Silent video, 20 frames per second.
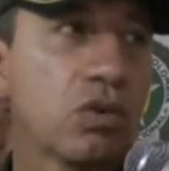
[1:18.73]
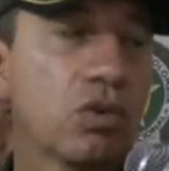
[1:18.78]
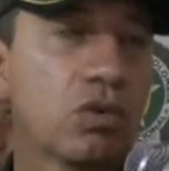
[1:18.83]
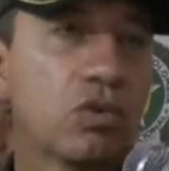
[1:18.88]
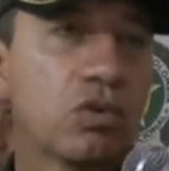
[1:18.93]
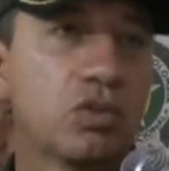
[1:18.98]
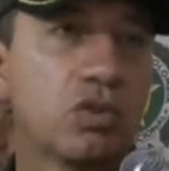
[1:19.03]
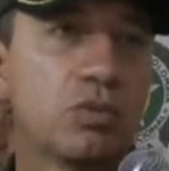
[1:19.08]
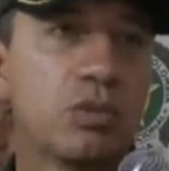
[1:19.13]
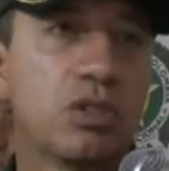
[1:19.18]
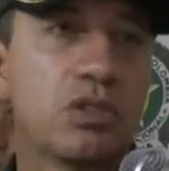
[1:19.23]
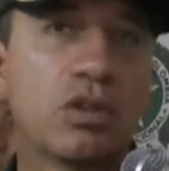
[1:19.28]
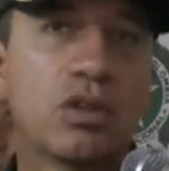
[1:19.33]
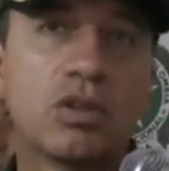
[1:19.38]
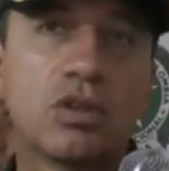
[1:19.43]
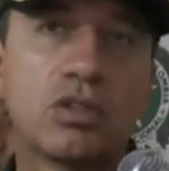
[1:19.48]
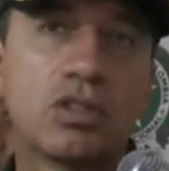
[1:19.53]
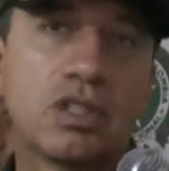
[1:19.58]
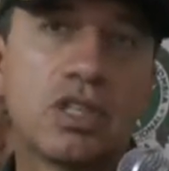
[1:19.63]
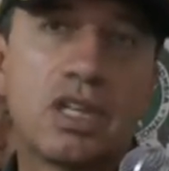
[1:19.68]
conocimiento
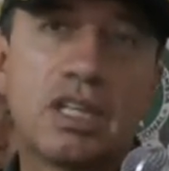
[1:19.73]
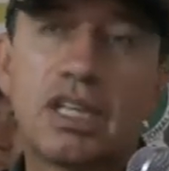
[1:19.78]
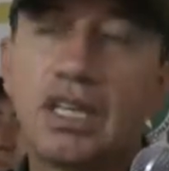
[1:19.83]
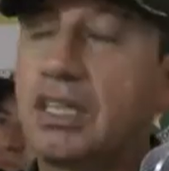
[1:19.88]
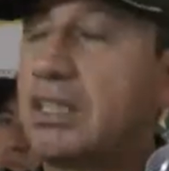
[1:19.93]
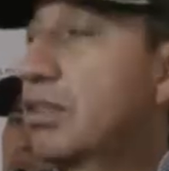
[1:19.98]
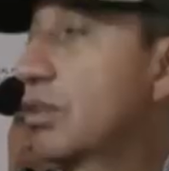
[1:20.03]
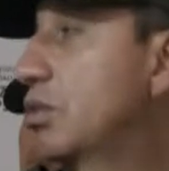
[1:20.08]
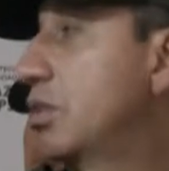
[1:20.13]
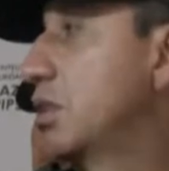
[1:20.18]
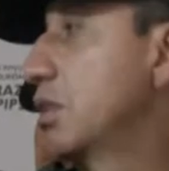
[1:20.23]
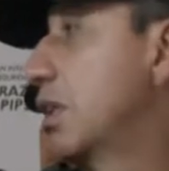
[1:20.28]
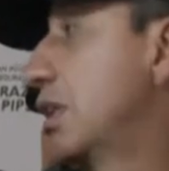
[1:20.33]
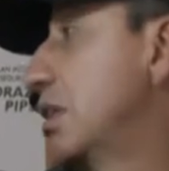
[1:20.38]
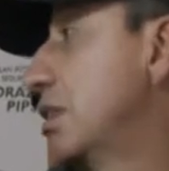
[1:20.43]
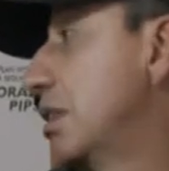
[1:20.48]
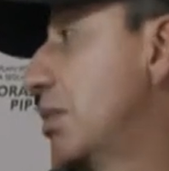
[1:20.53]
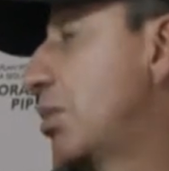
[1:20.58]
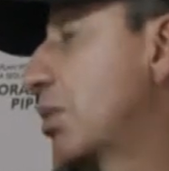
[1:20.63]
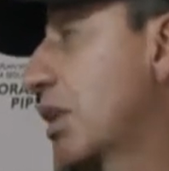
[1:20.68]
y con
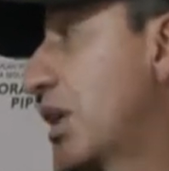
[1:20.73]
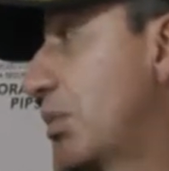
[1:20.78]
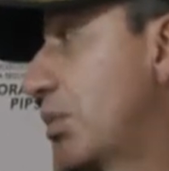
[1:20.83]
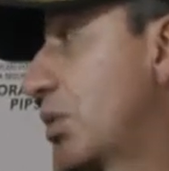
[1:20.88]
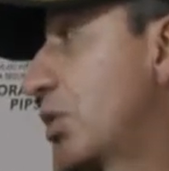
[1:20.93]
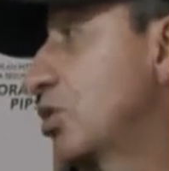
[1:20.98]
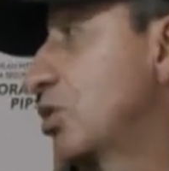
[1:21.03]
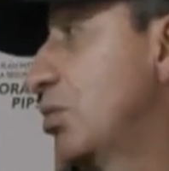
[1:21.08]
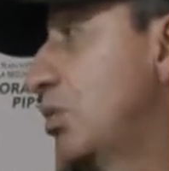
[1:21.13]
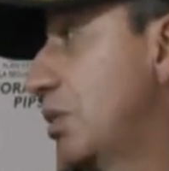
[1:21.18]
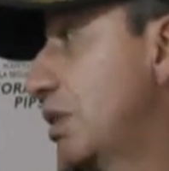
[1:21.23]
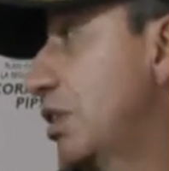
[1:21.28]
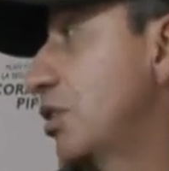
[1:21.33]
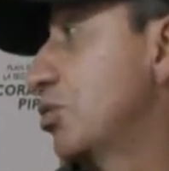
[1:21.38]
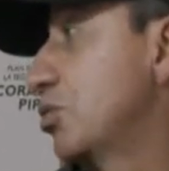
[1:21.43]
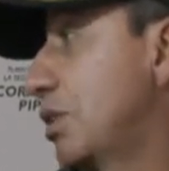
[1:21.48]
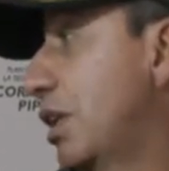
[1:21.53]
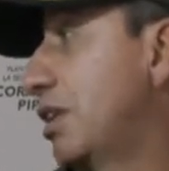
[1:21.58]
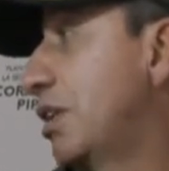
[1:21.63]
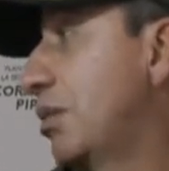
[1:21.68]
inteligencia, porque por eso
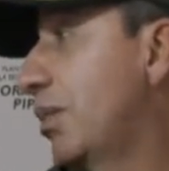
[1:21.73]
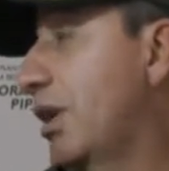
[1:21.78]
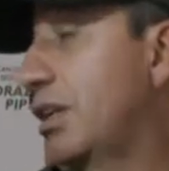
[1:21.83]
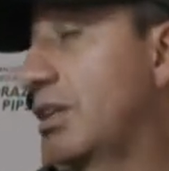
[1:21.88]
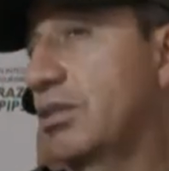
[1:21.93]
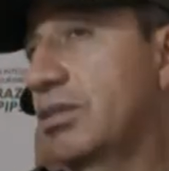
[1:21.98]
es un animal.